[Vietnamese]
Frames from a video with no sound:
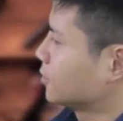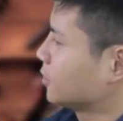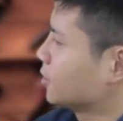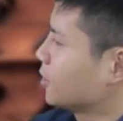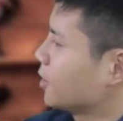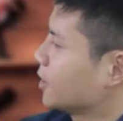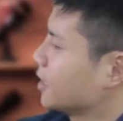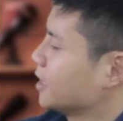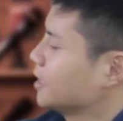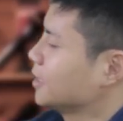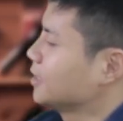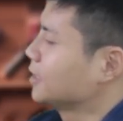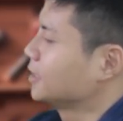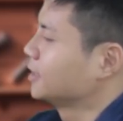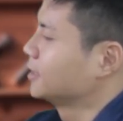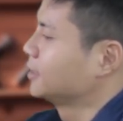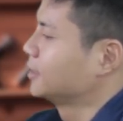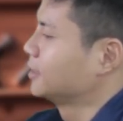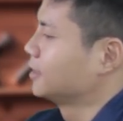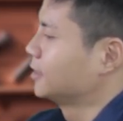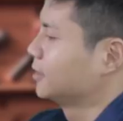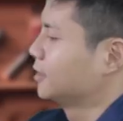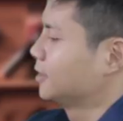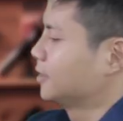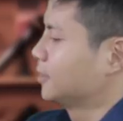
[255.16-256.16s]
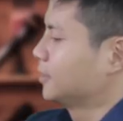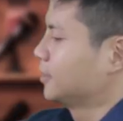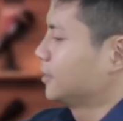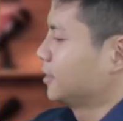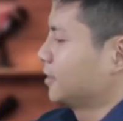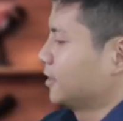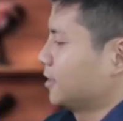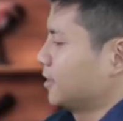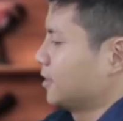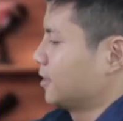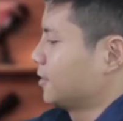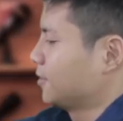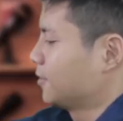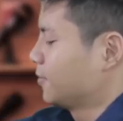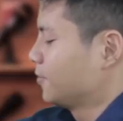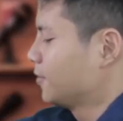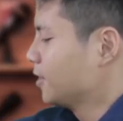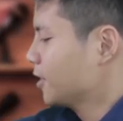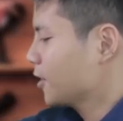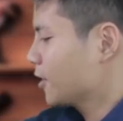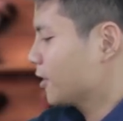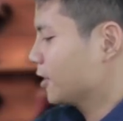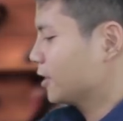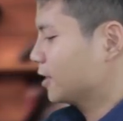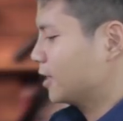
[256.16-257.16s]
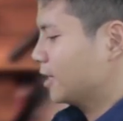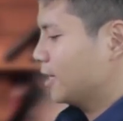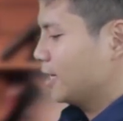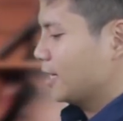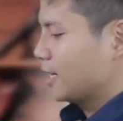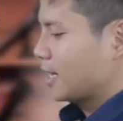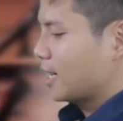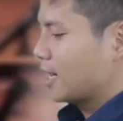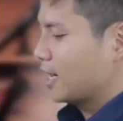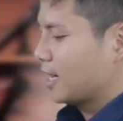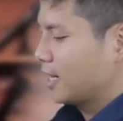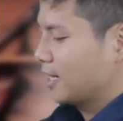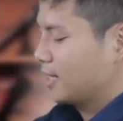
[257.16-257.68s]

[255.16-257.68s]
rồi vừa rồi thì